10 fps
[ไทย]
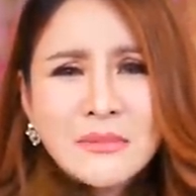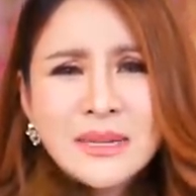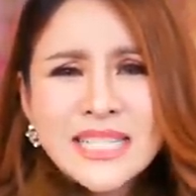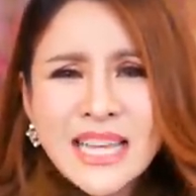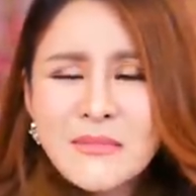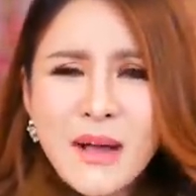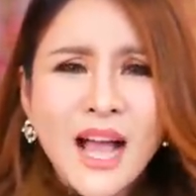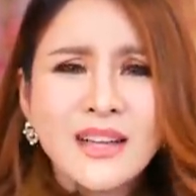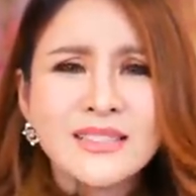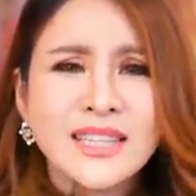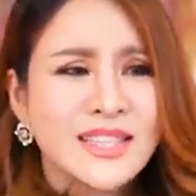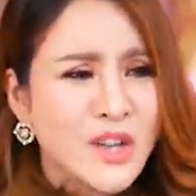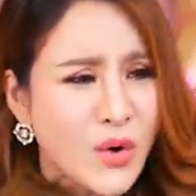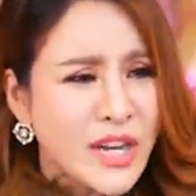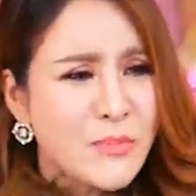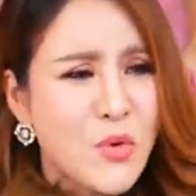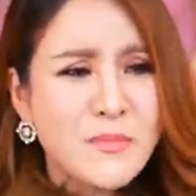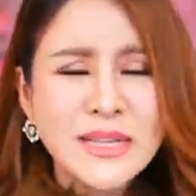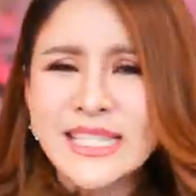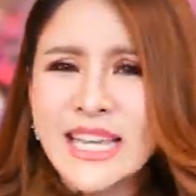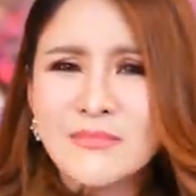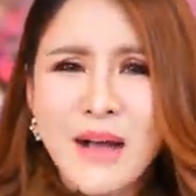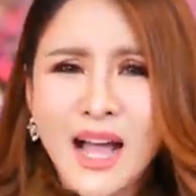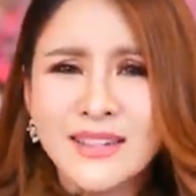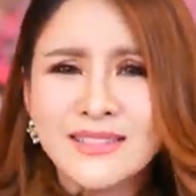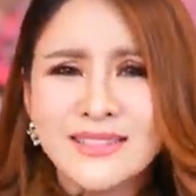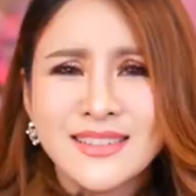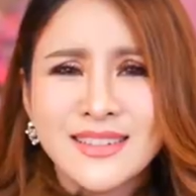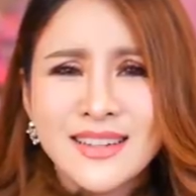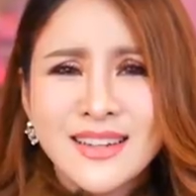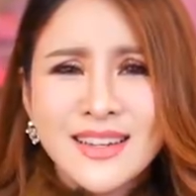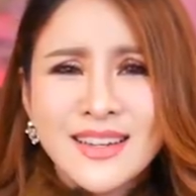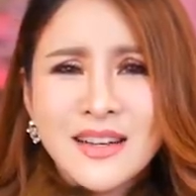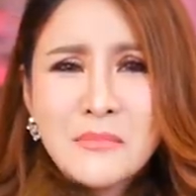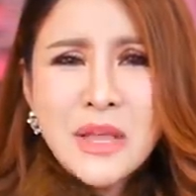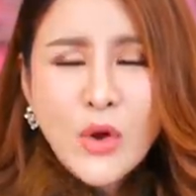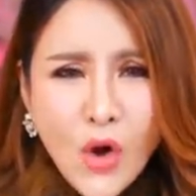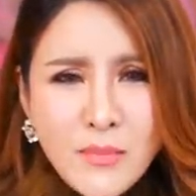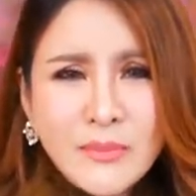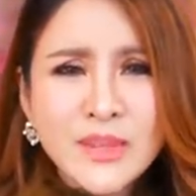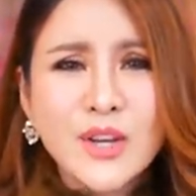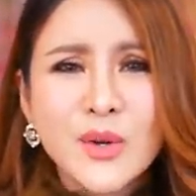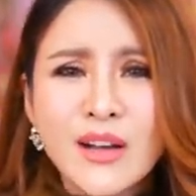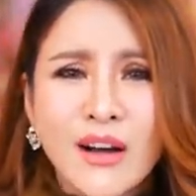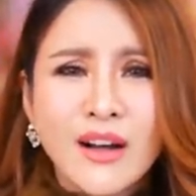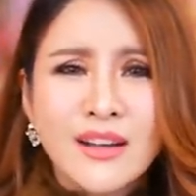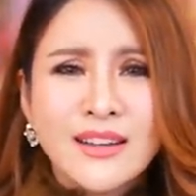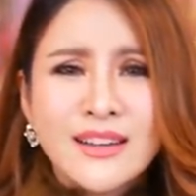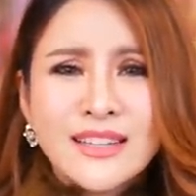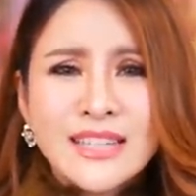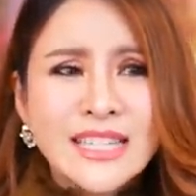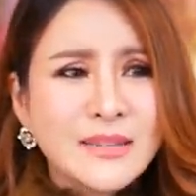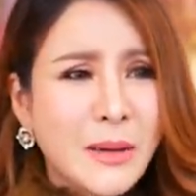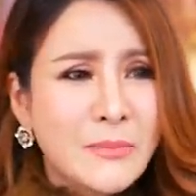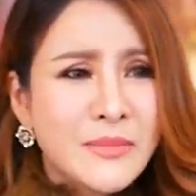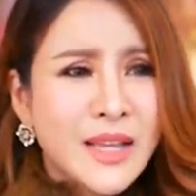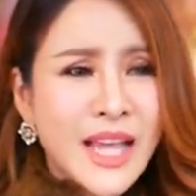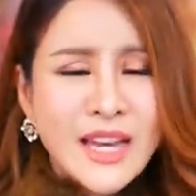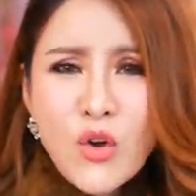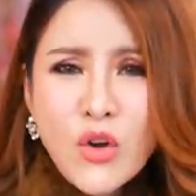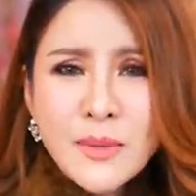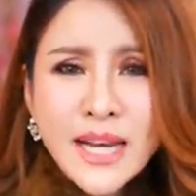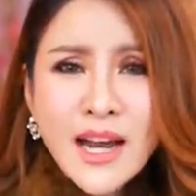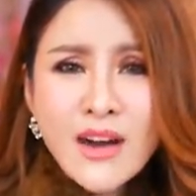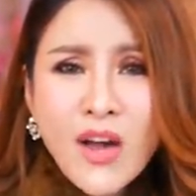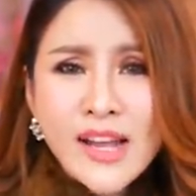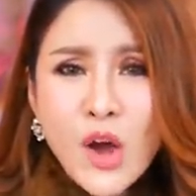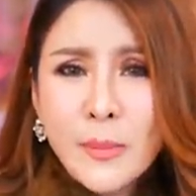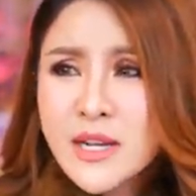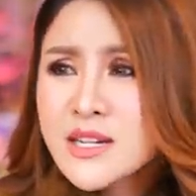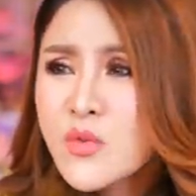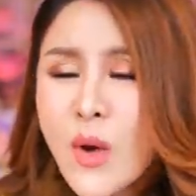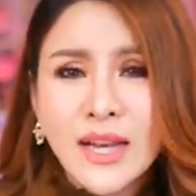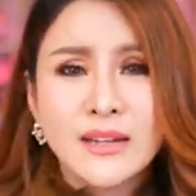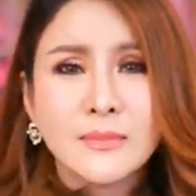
ไม่จริงมั้งสิ่งที่คนนี้พูดไม่จริงมั้งมีคนแบบนั้นด้วยเหรอที่จะแบบเห็นคนมานั่งรอให้รอไปครึ่งวัน